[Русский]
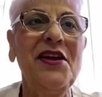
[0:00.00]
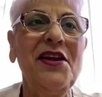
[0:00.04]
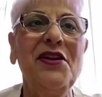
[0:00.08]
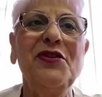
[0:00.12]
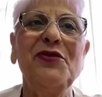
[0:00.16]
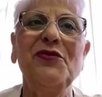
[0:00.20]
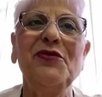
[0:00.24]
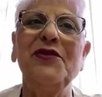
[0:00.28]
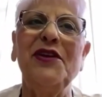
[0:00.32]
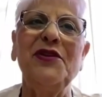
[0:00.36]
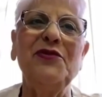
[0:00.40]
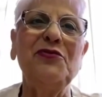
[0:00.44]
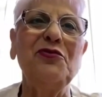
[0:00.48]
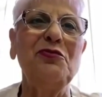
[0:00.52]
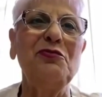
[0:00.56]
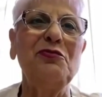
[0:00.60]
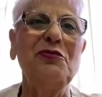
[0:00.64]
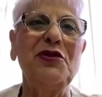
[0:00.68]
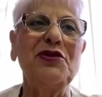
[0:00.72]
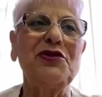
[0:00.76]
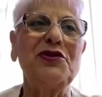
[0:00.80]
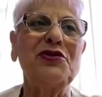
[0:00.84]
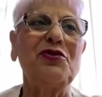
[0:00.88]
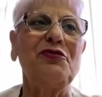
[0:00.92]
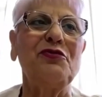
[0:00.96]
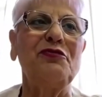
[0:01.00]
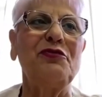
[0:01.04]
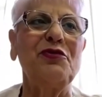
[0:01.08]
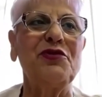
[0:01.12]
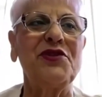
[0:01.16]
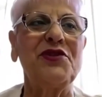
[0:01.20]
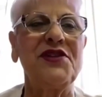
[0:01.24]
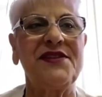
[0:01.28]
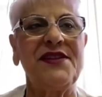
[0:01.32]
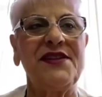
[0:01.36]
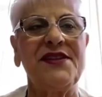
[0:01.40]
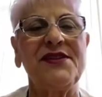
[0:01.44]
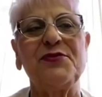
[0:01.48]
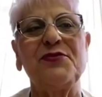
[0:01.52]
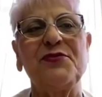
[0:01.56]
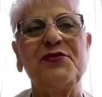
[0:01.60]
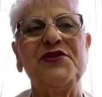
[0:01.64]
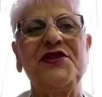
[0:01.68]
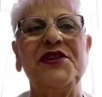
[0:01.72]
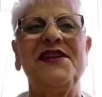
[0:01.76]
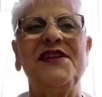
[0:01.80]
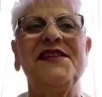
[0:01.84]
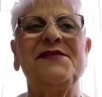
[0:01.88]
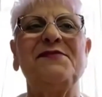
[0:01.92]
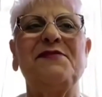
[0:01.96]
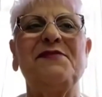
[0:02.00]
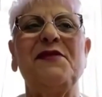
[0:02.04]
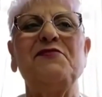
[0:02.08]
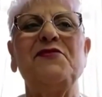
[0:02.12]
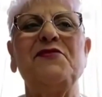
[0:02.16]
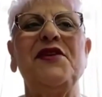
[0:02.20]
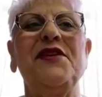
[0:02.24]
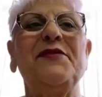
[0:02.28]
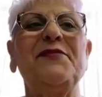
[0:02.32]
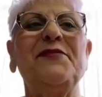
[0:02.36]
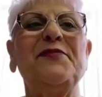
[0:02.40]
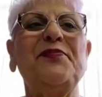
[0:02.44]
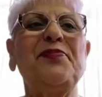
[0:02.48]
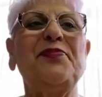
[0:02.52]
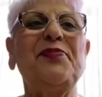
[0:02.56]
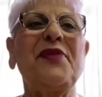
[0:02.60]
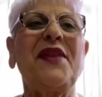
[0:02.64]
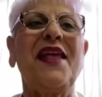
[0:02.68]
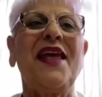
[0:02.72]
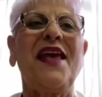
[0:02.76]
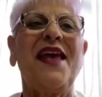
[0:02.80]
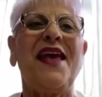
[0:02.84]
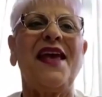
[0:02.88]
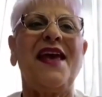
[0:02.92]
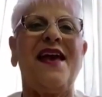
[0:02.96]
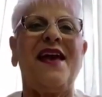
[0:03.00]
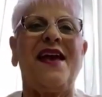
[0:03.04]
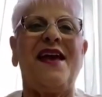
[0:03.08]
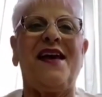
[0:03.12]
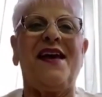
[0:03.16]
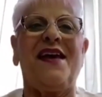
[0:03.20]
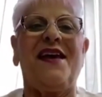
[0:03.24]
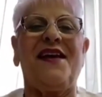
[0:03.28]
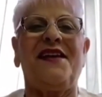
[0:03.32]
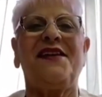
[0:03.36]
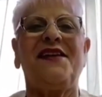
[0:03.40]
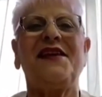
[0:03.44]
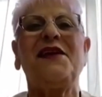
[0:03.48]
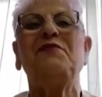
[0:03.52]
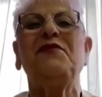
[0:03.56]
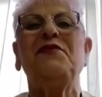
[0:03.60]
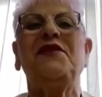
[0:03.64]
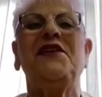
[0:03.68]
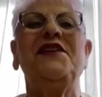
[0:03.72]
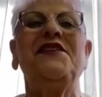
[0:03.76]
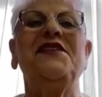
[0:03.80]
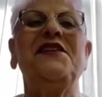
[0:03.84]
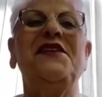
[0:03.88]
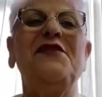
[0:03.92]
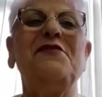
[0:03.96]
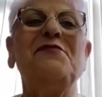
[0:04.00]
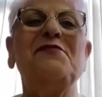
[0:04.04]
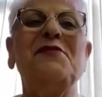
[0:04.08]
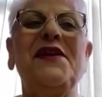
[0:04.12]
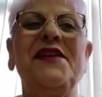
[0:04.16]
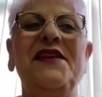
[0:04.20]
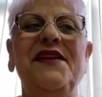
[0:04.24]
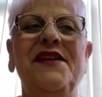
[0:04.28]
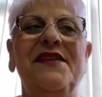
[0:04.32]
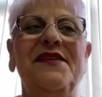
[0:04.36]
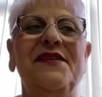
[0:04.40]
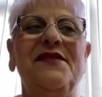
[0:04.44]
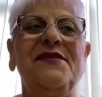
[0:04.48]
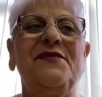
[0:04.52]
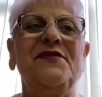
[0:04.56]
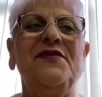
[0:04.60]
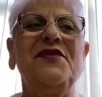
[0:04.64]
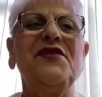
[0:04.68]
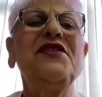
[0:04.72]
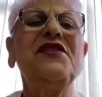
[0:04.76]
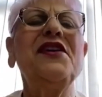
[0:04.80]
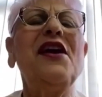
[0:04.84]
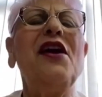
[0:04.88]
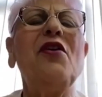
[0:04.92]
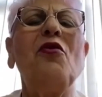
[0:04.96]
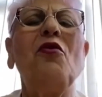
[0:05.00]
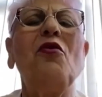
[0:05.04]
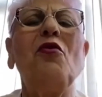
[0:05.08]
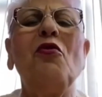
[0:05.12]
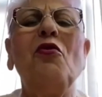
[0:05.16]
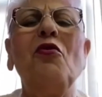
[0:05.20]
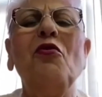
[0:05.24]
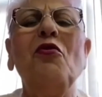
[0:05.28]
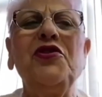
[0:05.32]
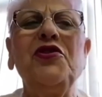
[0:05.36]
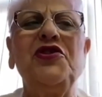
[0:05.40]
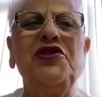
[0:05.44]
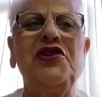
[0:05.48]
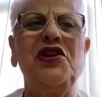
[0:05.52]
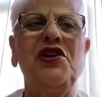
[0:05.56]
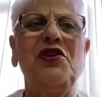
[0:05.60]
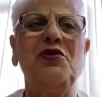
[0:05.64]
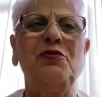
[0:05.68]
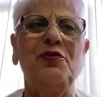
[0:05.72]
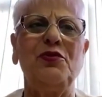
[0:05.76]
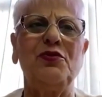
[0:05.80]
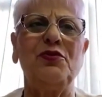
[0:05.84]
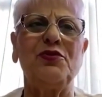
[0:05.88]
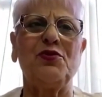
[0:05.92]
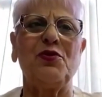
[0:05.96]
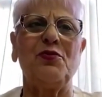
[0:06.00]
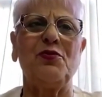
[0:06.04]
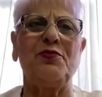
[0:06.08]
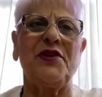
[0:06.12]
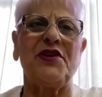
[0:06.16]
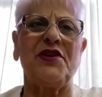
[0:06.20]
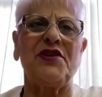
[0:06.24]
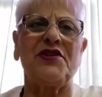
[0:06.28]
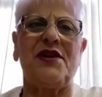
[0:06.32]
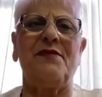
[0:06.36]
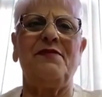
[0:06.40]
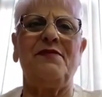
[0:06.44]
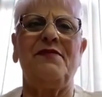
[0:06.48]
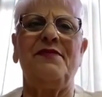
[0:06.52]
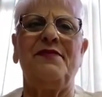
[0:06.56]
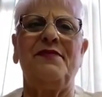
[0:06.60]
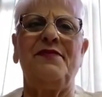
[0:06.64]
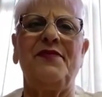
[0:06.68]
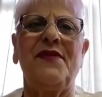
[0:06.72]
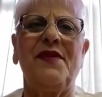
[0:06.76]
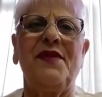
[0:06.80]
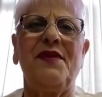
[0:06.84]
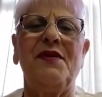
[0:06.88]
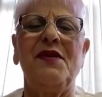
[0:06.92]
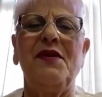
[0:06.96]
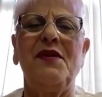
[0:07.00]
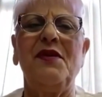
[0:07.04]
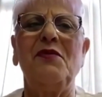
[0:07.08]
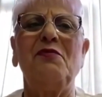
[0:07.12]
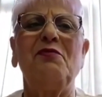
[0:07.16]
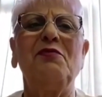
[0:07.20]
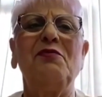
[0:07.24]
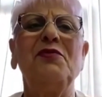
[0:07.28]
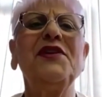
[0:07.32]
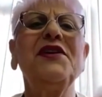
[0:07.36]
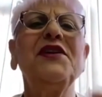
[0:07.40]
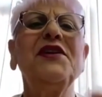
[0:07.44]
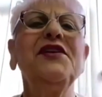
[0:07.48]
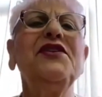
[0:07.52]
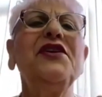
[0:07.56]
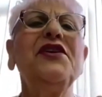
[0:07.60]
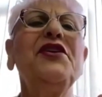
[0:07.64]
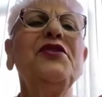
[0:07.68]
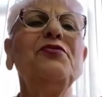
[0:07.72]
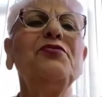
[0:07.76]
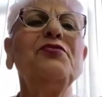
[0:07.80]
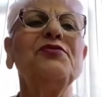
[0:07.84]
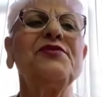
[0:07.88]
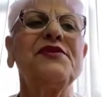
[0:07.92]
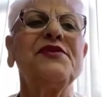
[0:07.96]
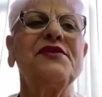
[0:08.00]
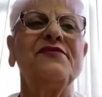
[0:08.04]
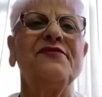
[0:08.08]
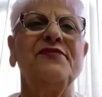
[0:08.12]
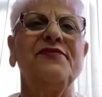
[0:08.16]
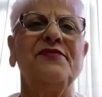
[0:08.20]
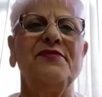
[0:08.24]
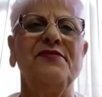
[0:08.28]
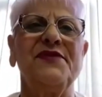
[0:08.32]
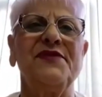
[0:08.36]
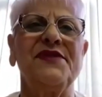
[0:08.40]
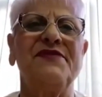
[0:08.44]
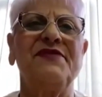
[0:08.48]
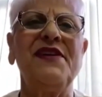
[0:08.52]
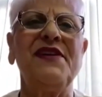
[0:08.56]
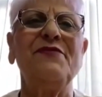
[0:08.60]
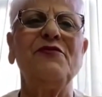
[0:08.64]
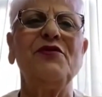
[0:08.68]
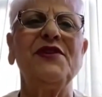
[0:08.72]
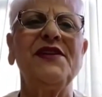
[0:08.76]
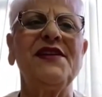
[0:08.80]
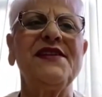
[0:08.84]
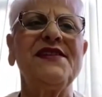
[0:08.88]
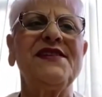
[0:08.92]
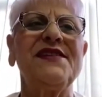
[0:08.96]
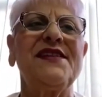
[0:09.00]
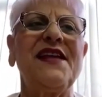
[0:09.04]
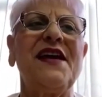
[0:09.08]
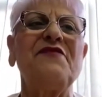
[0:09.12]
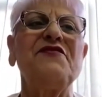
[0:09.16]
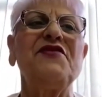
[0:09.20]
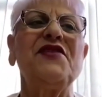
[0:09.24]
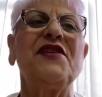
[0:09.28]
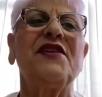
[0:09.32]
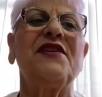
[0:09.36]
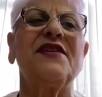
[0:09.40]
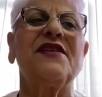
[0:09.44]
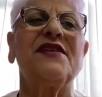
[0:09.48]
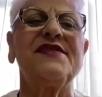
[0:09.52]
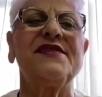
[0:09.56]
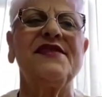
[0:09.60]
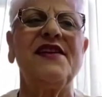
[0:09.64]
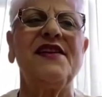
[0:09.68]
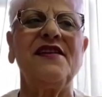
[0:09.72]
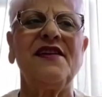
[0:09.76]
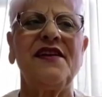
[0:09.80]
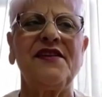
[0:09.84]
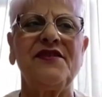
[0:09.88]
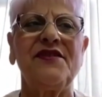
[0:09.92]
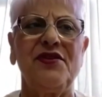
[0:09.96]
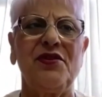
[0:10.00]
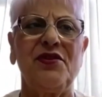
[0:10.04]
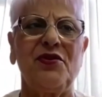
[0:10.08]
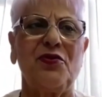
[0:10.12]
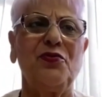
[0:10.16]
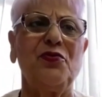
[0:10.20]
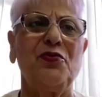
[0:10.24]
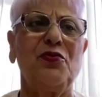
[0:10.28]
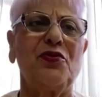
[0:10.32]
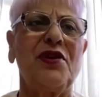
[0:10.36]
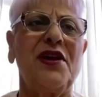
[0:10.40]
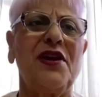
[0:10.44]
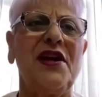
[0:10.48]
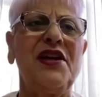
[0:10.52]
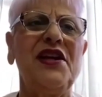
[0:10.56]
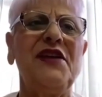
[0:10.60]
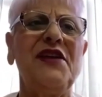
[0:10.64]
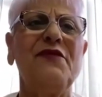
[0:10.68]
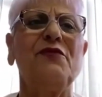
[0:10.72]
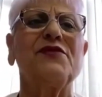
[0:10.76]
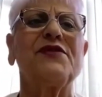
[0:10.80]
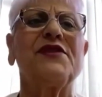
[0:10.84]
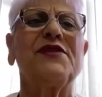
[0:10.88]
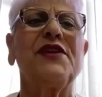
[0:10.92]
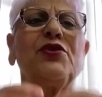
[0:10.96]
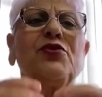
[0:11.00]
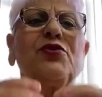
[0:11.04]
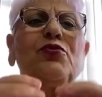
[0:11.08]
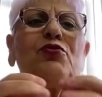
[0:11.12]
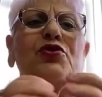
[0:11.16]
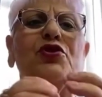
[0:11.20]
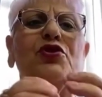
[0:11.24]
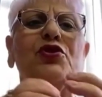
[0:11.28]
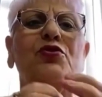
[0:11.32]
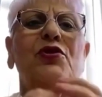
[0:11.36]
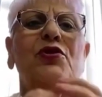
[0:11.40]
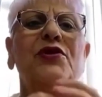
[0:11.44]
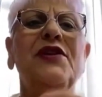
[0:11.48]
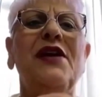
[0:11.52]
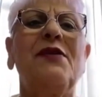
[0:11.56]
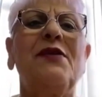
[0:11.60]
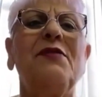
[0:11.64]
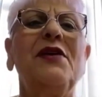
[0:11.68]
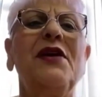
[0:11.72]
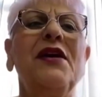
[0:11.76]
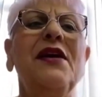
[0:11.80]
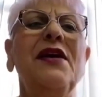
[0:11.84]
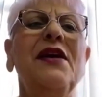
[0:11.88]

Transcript: Ну, я думаю, что вы уже соскучились по мне. Я Передерим Мария. Я очень люблю сопержам. Благодарю своего наставника Разират Нургалиеву за то, что она